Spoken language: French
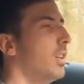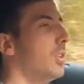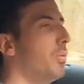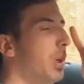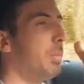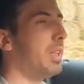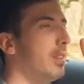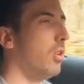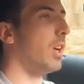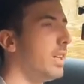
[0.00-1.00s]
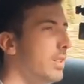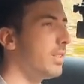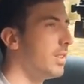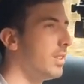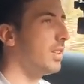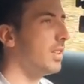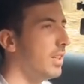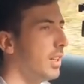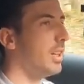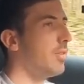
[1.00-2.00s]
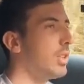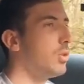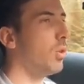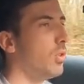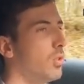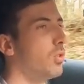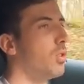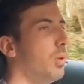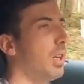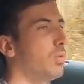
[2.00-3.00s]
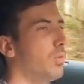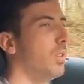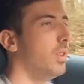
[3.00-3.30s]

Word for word: Le fait de passer en RS, la voiture saute de partout.